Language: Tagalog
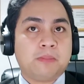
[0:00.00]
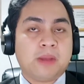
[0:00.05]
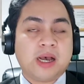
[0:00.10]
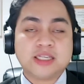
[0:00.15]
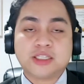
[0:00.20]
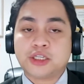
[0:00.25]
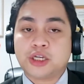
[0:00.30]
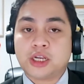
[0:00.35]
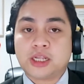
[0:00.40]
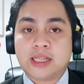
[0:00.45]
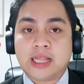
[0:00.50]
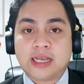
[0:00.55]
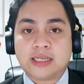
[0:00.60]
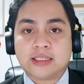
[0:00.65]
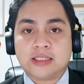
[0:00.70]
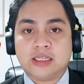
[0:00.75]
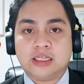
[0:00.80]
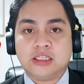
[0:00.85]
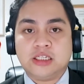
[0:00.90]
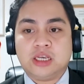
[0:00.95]

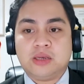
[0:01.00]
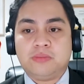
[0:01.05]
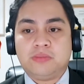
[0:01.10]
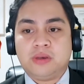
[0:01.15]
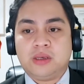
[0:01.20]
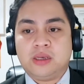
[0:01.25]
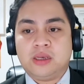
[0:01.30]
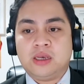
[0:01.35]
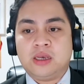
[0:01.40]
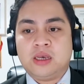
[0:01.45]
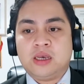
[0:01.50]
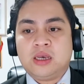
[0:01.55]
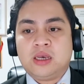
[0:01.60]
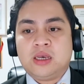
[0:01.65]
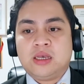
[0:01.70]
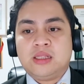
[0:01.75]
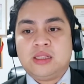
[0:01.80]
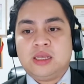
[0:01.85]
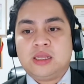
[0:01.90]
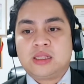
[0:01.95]
masterclass ni JB
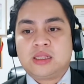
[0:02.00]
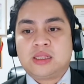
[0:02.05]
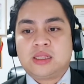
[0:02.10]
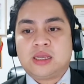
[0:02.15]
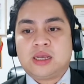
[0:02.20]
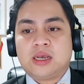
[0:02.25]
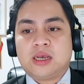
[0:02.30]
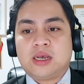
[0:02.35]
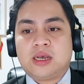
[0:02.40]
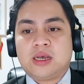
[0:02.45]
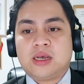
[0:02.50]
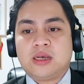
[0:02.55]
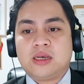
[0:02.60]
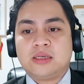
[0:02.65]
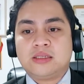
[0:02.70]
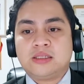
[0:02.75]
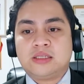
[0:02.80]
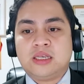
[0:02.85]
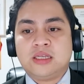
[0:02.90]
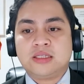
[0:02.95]
that
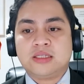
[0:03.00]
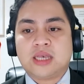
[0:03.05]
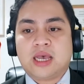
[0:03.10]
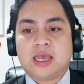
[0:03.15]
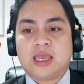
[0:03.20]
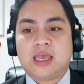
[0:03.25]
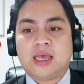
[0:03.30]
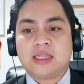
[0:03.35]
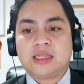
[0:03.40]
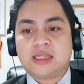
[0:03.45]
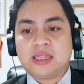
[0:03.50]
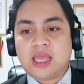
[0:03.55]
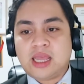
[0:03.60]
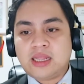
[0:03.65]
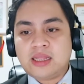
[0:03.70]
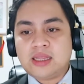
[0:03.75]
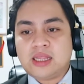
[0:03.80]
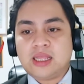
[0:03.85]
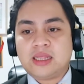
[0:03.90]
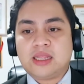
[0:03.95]
uh, since I
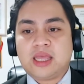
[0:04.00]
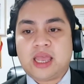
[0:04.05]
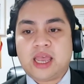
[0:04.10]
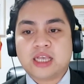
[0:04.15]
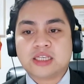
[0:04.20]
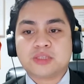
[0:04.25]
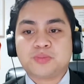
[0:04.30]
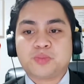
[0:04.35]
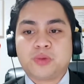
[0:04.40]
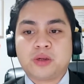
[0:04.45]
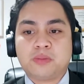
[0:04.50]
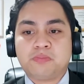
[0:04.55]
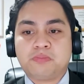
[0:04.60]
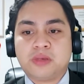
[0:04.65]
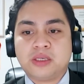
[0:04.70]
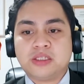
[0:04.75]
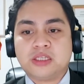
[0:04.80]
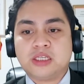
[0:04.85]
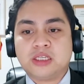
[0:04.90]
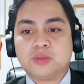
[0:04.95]
attended the expert
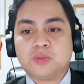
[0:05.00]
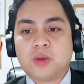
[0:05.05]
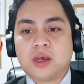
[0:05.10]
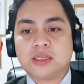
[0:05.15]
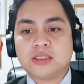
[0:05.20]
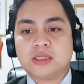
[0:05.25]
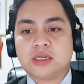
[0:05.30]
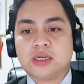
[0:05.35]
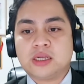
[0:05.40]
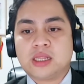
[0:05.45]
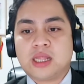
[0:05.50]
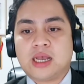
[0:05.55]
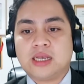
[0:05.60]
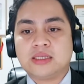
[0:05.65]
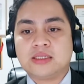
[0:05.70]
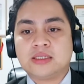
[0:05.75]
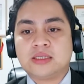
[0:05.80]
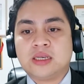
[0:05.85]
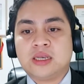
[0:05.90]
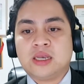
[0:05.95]
business
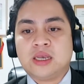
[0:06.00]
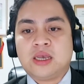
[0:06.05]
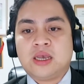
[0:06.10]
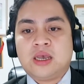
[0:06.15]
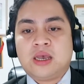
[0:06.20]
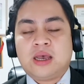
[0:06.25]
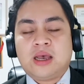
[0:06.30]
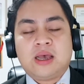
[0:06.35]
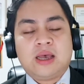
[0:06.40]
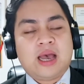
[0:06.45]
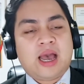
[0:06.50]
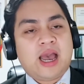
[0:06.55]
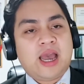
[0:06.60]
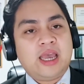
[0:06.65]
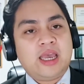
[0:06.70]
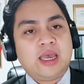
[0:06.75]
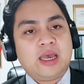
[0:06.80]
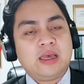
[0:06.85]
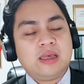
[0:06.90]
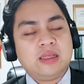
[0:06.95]
masterclass
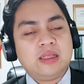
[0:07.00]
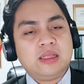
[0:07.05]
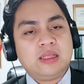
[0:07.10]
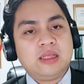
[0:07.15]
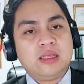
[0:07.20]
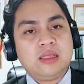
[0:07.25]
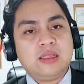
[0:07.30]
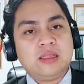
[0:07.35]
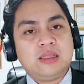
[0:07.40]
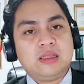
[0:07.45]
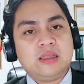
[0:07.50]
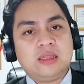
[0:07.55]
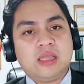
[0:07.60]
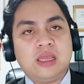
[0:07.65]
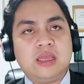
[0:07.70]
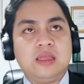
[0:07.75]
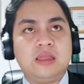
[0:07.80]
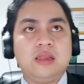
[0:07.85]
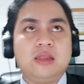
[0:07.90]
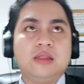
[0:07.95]
I
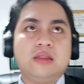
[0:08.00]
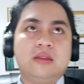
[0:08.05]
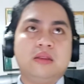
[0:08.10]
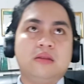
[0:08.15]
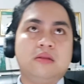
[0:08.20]
they